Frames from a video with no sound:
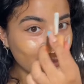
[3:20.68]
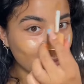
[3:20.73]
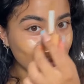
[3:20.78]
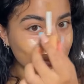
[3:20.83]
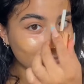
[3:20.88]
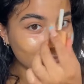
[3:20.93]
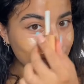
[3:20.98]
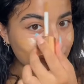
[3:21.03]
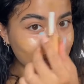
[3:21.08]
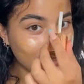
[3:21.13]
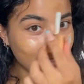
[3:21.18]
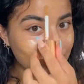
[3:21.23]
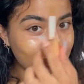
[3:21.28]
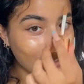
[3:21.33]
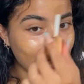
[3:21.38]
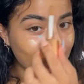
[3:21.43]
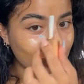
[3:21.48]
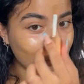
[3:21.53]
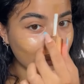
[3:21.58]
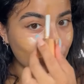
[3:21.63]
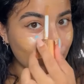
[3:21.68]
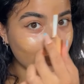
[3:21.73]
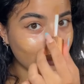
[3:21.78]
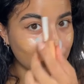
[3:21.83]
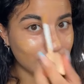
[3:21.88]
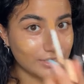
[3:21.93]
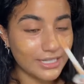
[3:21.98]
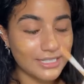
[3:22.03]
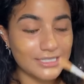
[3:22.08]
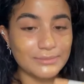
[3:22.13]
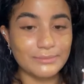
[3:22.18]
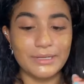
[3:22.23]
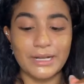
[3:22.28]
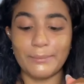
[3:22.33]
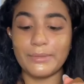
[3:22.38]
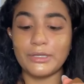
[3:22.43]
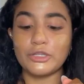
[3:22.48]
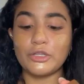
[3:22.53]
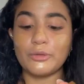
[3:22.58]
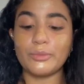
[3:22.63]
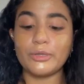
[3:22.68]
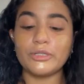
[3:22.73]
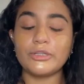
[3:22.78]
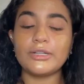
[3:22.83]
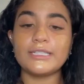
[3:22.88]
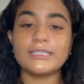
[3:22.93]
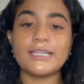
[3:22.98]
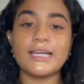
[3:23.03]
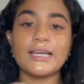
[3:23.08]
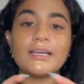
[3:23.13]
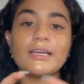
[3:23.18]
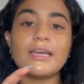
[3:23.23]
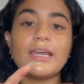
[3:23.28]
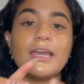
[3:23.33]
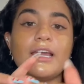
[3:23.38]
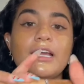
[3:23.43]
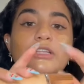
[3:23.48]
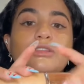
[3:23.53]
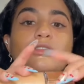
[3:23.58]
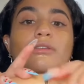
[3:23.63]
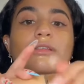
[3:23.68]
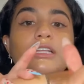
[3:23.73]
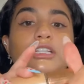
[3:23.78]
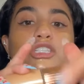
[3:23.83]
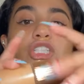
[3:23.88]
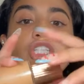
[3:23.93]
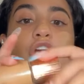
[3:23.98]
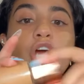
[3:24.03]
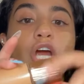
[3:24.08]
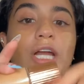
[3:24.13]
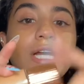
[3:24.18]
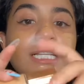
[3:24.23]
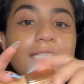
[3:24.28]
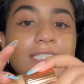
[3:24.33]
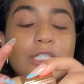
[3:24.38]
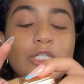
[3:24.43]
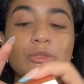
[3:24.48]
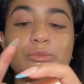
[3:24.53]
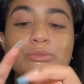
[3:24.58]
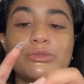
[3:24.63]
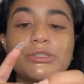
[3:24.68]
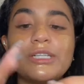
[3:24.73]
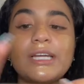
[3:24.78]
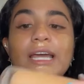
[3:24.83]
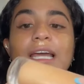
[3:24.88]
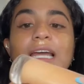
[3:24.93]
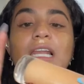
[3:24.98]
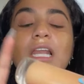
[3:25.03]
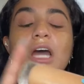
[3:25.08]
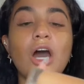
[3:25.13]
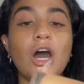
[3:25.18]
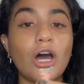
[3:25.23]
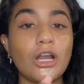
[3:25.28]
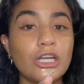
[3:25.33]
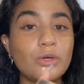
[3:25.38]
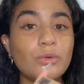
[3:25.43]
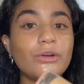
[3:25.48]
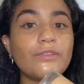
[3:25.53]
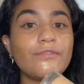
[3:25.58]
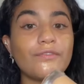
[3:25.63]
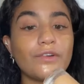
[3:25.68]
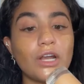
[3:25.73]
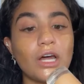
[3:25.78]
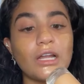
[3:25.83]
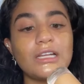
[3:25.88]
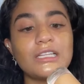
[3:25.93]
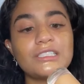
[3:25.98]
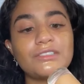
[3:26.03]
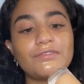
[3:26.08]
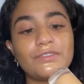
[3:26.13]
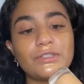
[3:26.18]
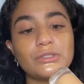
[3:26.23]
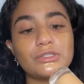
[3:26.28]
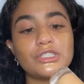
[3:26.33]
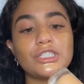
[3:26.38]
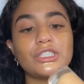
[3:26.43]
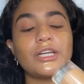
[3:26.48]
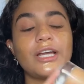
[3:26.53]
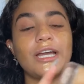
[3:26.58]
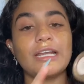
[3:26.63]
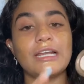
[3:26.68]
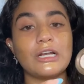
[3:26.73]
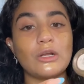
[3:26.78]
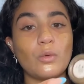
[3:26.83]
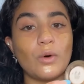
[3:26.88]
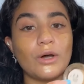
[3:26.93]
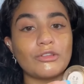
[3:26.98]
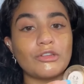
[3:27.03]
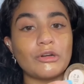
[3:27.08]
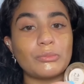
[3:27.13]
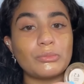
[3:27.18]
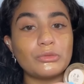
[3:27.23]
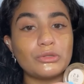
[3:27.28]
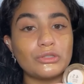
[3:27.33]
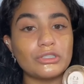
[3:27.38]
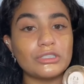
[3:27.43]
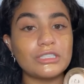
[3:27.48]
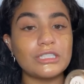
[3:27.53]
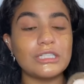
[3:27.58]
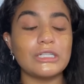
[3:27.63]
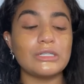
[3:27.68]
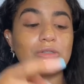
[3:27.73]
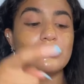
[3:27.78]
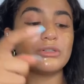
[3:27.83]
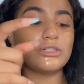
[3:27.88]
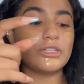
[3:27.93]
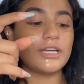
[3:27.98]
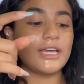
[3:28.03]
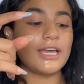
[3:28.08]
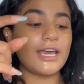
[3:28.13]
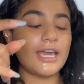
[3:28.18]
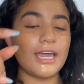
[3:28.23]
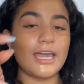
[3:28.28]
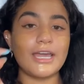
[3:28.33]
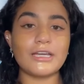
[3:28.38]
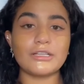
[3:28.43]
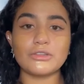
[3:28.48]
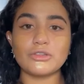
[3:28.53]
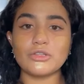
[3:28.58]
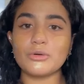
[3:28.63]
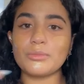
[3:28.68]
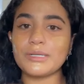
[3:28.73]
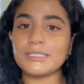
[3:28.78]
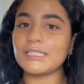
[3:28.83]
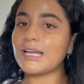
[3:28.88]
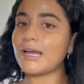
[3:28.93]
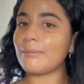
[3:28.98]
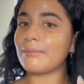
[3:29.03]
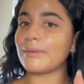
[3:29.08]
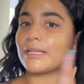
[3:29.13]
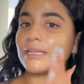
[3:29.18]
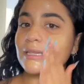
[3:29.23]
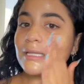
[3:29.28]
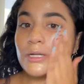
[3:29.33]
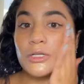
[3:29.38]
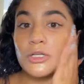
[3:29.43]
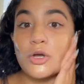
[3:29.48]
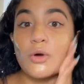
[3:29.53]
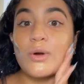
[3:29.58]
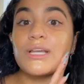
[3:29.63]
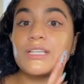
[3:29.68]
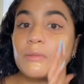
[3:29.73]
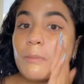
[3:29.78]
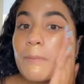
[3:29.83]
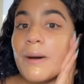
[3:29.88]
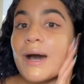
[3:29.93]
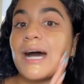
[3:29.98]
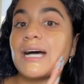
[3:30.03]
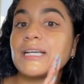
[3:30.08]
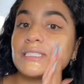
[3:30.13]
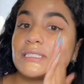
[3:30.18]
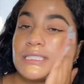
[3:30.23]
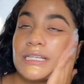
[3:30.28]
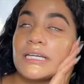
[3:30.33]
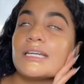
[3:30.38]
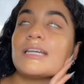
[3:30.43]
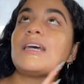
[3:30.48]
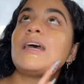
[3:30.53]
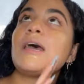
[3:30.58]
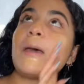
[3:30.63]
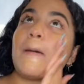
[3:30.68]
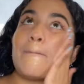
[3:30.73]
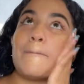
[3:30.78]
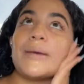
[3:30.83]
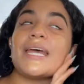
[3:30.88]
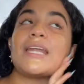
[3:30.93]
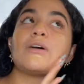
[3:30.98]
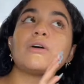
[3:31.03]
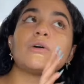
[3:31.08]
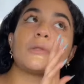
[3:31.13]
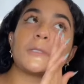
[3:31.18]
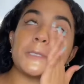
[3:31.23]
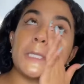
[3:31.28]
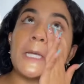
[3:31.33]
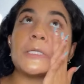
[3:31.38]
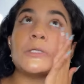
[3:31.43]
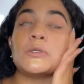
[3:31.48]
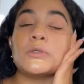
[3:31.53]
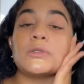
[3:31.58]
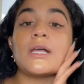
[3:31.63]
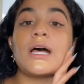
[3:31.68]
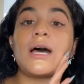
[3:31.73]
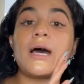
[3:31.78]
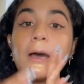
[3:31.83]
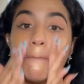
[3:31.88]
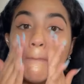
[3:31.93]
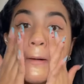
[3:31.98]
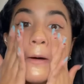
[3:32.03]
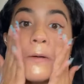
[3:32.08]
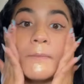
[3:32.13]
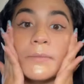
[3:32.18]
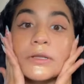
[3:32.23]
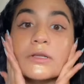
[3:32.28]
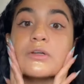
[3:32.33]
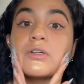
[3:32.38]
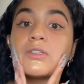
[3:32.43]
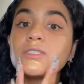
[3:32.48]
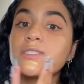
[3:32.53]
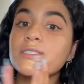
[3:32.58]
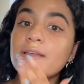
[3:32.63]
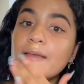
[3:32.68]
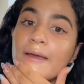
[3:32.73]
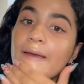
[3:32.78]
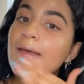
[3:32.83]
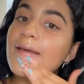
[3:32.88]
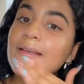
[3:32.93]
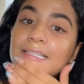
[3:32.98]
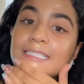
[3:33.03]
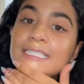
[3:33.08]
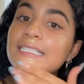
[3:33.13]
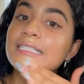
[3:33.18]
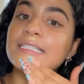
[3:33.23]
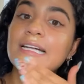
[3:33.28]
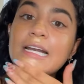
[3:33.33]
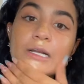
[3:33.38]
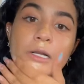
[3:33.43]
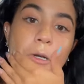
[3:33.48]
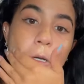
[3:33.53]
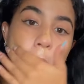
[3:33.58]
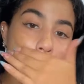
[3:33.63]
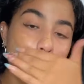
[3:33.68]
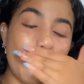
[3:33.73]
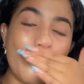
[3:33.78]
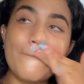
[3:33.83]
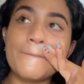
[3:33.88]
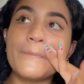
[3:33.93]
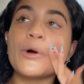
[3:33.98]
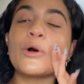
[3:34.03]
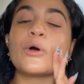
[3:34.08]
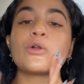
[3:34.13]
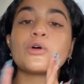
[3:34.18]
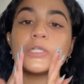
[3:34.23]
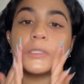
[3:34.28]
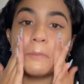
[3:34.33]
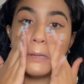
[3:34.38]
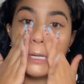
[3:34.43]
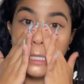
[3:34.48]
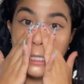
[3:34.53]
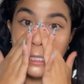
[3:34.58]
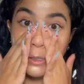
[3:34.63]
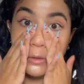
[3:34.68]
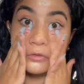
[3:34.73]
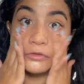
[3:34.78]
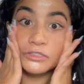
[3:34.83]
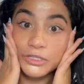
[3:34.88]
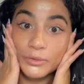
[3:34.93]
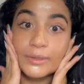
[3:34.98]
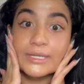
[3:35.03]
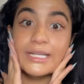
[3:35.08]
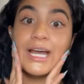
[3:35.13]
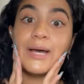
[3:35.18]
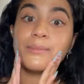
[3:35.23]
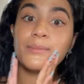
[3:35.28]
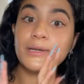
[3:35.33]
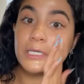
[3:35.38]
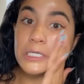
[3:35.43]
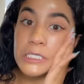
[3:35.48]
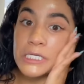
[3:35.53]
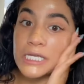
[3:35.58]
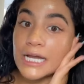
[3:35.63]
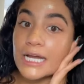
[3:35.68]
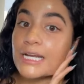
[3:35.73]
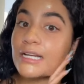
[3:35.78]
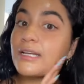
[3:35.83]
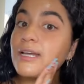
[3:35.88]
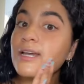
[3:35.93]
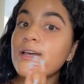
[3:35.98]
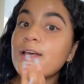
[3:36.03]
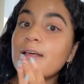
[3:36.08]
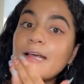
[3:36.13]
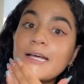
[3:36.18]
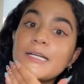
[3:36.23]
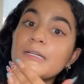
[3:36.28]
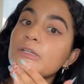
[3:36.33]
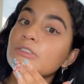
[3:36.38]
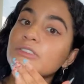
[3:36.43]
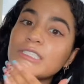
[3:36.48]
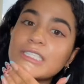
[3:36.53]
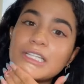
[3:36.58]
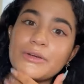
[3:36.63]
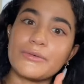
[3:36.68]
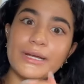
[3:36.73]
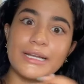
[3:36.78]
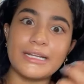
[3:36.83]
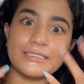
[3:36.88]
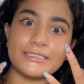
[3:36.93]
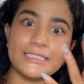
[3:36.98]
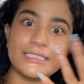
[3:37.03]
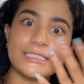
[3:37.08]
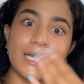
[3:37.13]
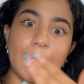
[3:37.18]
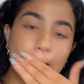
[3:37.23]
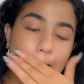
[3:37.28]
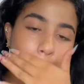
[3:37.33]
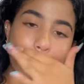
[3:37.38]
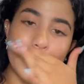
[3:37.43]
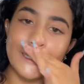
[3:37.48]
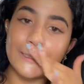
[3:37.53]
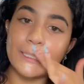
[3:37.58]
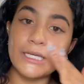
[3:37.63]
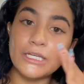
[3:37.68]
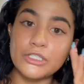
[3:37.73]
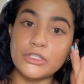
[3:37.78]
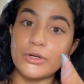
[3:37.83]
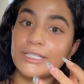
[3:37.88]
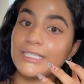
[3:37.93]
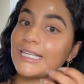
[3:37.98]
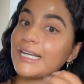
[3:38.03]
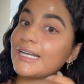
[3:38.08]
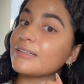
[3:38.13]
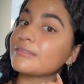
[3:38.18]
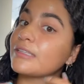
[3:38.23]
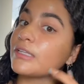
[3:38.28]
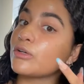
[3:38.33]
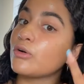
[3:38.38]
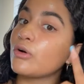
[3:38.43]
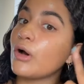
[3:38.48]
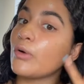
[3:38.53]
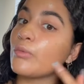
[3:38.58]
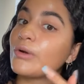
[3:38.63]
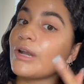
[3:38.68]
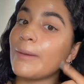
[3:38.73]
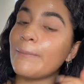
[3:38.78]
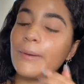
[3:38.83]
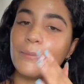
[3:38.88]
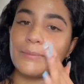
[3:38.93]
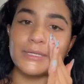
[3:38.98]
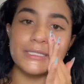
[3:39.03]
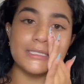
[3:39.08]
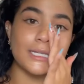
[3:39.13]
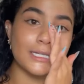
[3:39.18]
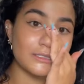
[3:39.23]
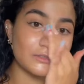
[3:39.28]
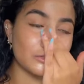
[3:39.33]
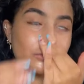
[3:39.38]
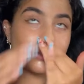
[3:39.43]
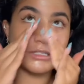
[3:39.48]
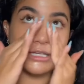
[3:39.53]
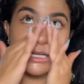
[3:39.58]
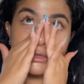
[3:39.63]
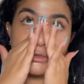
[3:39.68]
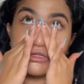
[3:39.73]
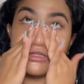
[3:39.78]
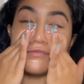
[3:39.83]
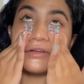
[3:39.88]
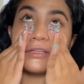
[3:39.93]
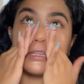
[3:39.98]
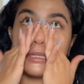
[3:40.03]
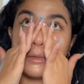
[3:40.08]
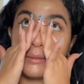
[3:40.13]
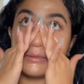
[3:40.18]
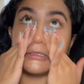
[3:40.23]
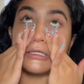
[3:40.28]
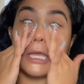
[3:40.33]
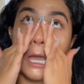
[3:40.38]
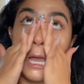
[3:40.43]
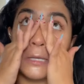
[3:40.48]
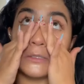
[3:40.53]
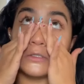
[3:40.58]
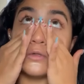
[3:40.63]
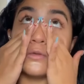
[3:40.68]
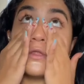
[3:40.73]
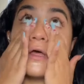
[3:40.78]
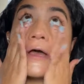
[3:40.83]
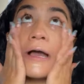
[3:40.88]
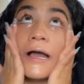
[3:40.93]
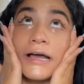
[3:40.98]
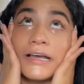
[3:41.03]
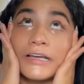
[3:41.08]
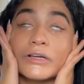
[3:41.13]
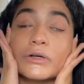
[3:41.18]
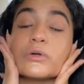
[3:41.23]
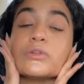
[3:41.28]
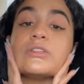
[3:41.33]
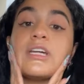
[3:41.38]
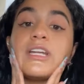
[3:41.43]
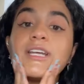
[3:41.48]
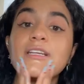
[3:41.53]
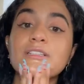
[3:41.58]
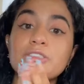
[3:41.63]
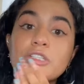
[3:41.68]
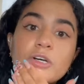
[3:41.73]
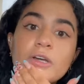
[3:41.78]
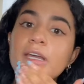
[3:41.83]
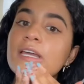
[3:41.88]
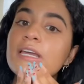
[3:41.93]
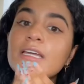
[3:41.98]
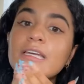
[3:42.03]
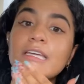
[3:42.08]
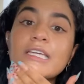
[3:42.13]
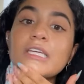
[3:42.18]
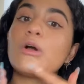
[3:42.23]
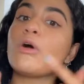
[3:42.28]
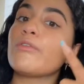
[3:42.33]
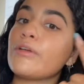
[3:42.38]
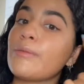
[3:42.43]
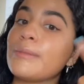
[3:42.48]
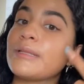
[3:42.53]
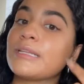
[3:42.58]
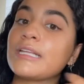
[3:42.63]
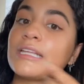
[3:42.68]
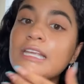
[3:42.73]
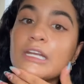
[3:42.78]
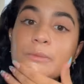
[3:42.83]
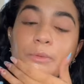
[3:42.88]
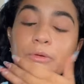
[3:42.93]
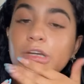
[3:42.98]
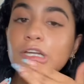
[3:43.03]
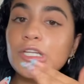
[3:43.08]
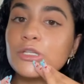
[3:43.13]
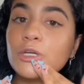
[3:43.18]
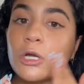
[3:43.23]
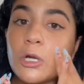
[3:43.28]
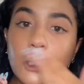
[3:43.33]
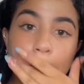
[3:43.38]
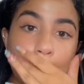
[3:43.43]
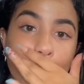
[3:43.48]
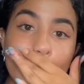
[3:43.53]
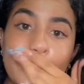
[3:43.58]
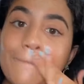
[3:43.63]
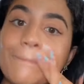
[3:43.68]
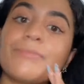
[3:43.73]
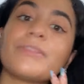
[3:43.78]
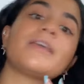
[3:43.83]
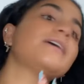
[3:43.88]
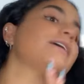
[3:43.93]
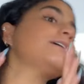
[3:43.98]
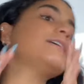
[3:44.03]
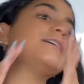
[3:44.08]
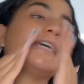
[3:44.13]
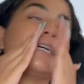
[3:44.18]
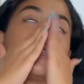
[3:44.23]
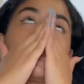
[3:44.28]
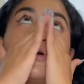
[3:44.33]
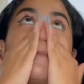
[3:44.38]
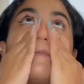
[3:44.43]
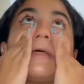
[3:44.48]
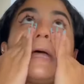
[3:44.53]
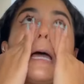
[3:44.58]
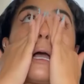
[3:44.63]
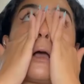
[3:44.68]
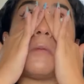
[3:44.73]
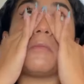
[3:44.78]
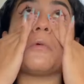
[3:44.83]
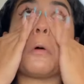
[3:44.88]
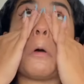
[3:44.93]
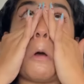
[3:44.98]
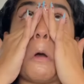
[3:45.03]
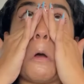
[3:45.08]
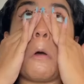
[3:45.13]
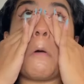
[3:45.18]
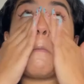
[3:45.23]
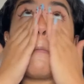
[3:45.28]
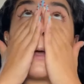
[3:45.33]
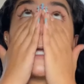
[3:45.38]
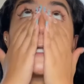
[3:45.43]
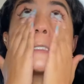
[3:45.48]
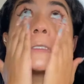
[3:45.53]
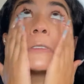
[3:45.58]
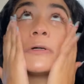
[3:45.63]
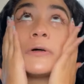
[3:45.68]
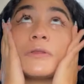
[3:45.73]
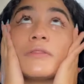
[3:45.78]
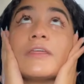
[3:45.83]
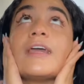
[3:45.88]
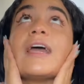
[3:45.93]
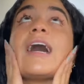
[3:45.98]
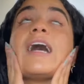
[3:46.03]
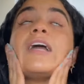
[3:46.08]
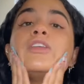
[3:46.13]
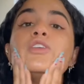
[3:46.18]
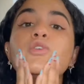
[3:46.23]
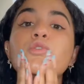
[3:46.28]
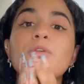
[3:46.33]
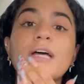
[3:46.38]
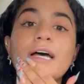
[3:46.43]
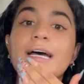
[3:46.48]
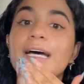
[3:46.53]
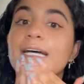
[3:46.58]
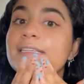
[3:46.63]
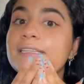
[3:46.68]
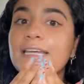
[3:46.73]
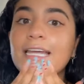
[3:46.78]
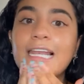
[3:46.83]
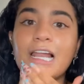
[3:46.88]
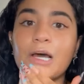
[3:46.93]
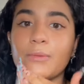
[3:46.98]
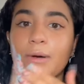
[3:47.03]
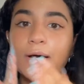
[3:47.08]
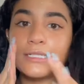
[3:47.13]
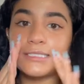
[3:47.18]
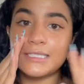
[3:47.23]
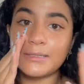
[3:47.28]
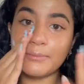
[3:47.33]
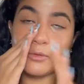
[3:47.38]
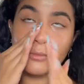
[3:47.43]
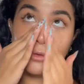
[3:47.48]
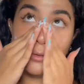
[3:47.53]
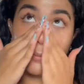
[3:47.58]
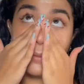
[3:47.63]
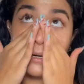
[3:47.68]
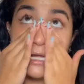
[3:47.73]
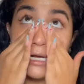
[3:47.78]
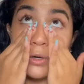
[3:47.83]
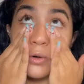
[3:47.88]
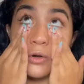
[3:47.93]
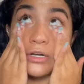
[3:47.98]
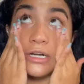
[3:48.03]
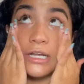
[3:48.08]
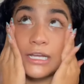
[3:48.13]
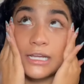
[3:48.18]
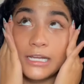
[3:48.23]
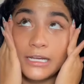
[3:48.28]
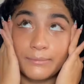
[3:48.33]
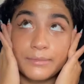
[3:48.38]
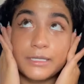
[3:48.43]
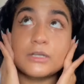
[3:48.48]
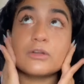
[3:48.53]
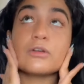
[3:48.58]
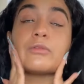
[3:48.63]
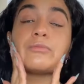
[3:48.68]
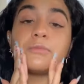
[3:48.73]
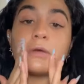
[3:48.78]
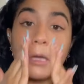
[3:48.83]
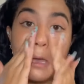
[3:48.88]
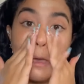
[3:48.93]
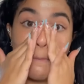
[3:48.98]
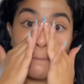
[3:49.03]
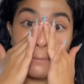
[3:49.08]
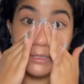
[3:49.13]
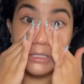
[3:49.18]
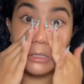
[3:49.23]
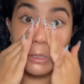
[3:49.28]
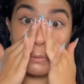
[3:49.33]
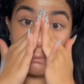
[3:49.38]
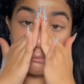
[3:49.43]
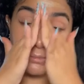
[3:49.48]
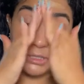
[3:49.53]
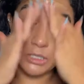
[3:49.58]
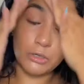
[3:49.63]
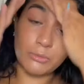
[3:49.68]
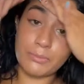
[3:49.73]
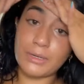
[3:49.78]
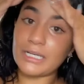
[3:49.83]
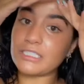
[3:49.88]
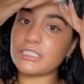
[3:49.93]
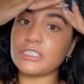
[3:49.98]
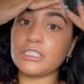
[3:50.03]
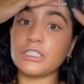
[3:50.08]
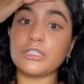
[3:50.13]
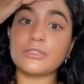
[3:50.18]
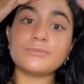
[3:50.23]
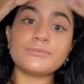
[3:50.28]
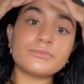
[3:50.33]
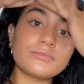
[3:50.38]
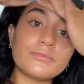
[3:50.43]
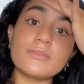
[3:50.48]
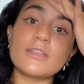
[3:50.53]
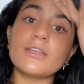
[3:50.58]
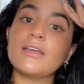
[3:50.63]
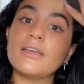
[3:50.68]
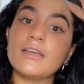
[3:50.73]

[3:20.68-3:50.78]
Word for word: con cada uno de ustedes. Mira, me estoy poniendo ahorita esto de Charlotte Tilbury, es el Hollywood Flawless Filter en el 4.5. Esto básicamente no es base, pero te ayuda a más o menos cerrar los poros para que cuando te vayas a maquillar no se te vean así tan grandes. Y yo ahorita tengo unas pepitas, entonces esto definitivamente ayuda a esconder eso y obviamente tiene un poquito de color. Y esto me da como un poquito de ayuda antes de la base, como para corregir mi, mi, mi complexión